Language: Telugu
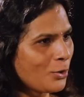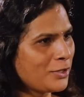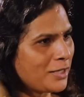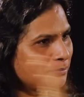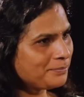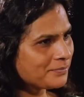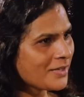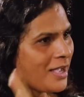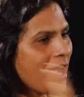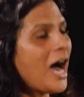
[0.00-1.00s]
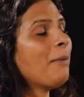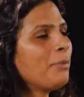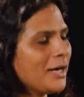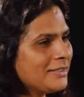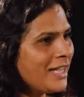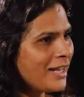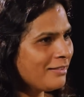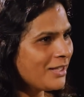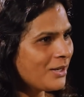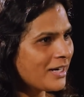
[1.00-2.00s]
కొడతాం అప్పుడు అంటారు
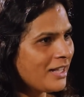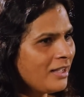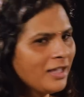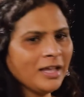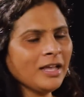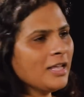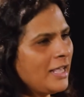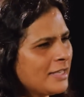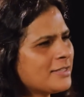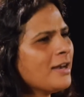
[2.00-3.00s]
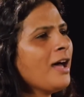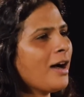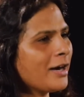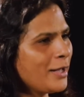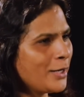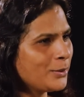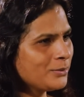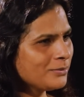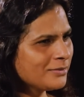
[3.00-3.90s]
అందరూ అక్కడ హిజ్రాల ఆగడాలు